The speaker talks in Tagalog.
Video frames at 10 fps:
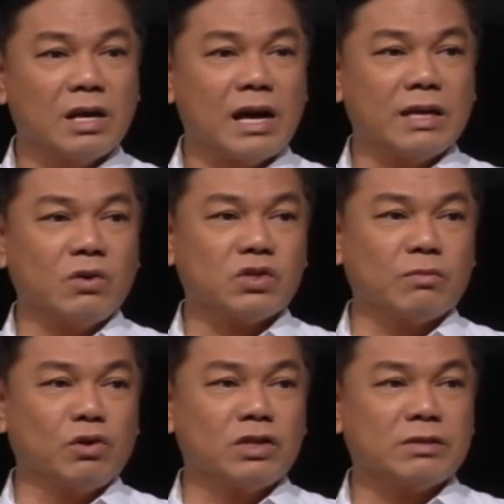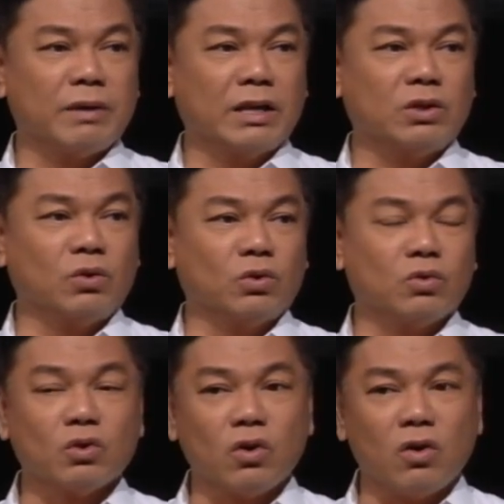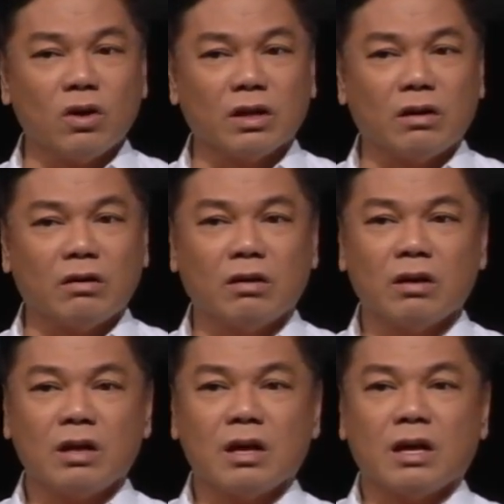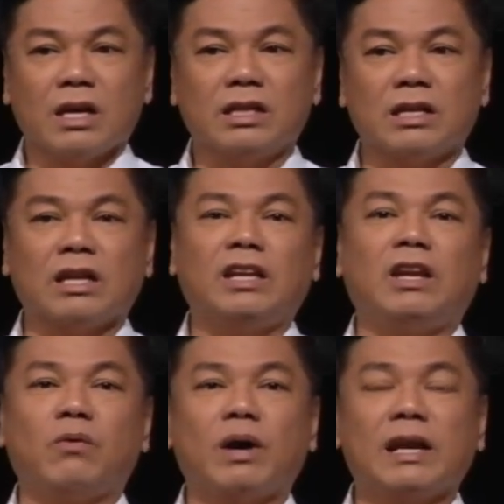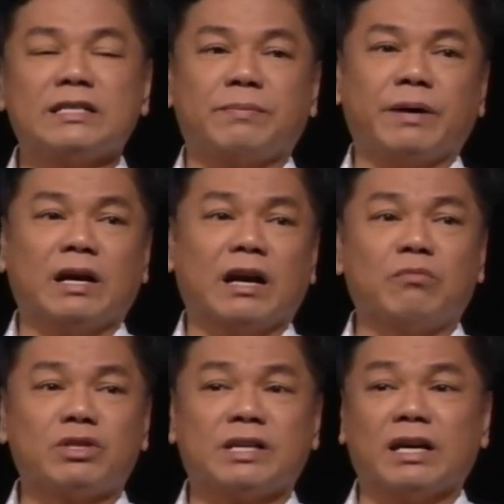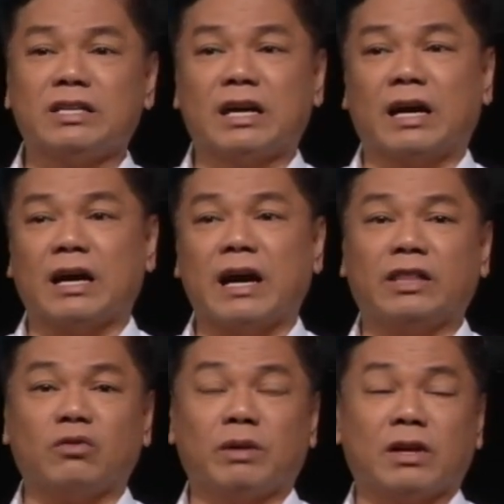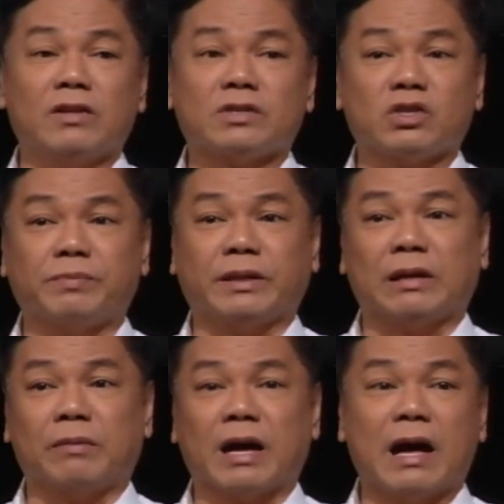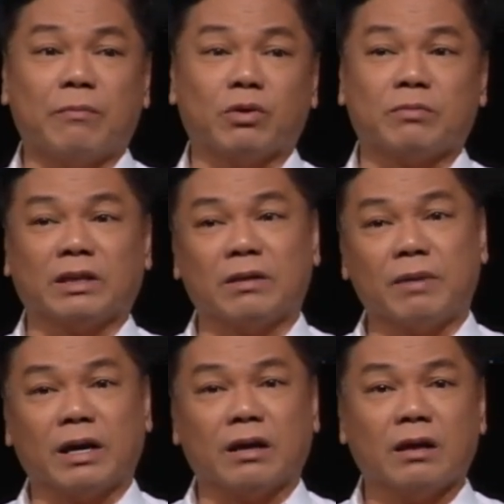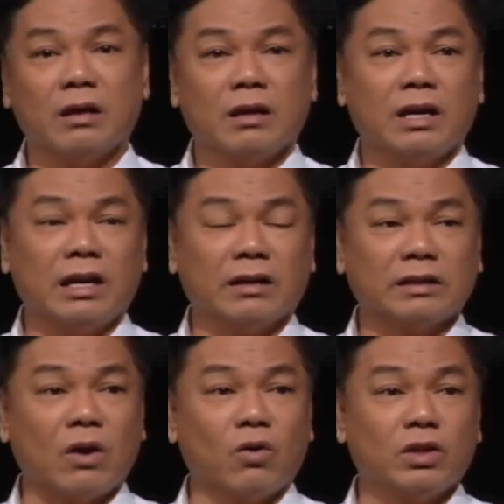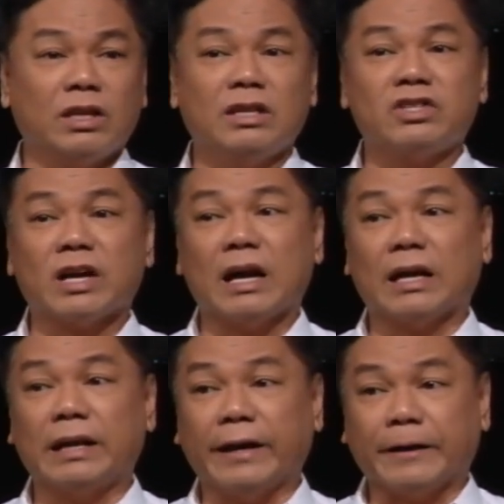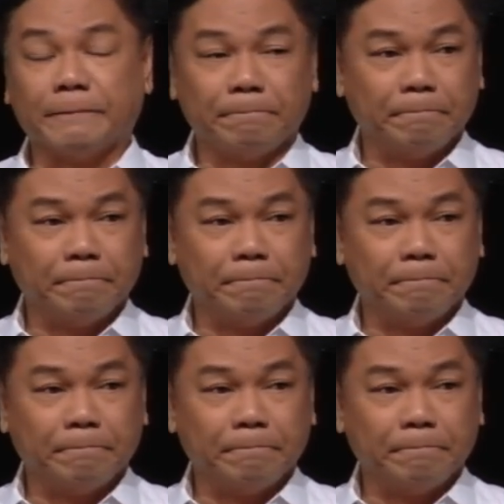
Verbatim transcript: ayaw sumunod sa mga itinuturo, hindi naniniwala sa paggagamot sa kanya, kahit tumirahin sa ospital maghapot, magdamag, ilang taon, hindi siya gagaling.